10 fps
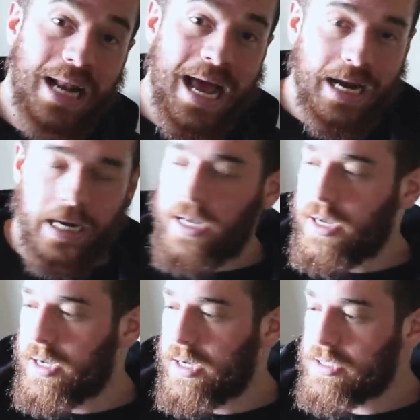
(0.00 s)
R.
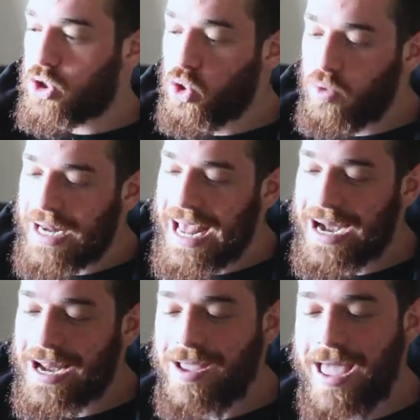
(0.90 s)
Uh, Insumin
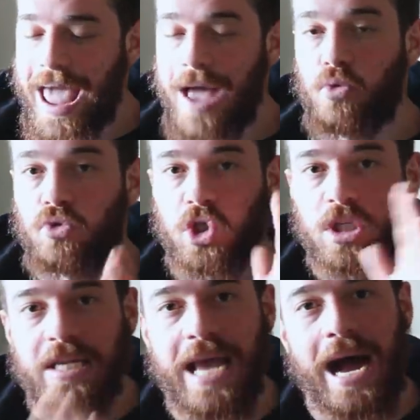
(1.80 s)
R è un
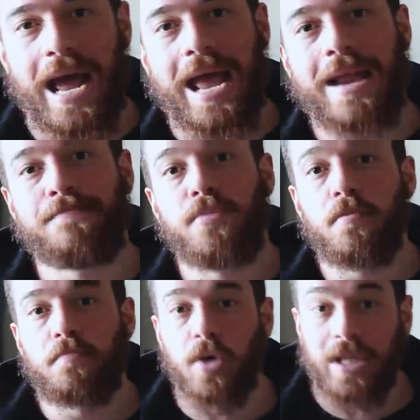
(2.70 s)
GDA, è il
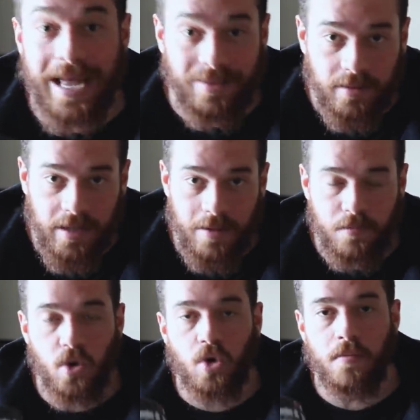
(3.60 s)
più potente, il
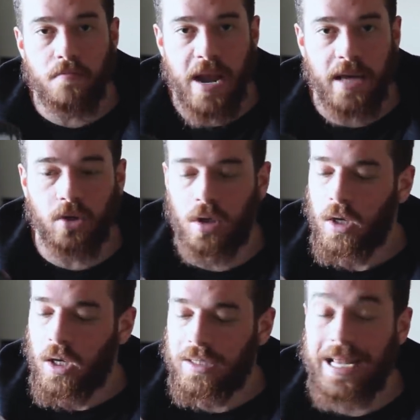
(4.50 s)
più completo
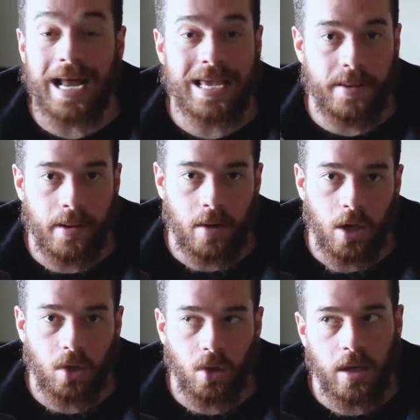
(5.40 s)
della
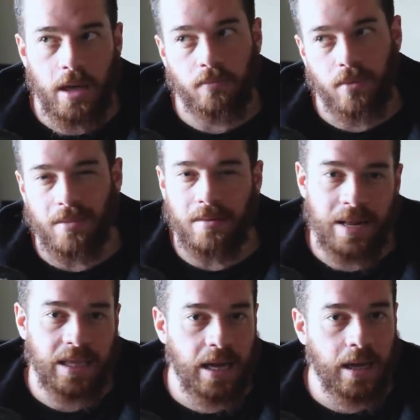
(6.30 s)
Yamamoto e
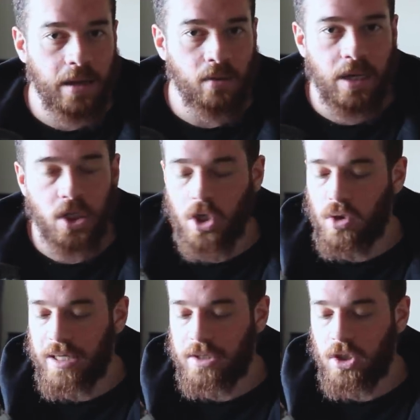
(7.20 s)
probabilmente anche di quelli in
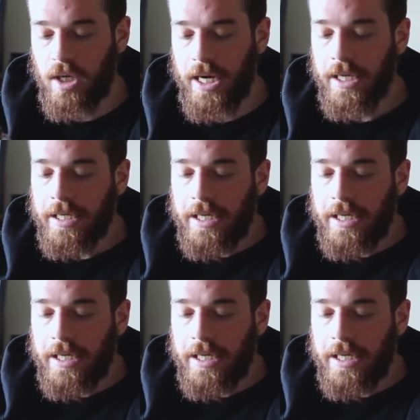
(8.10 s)
circolazione.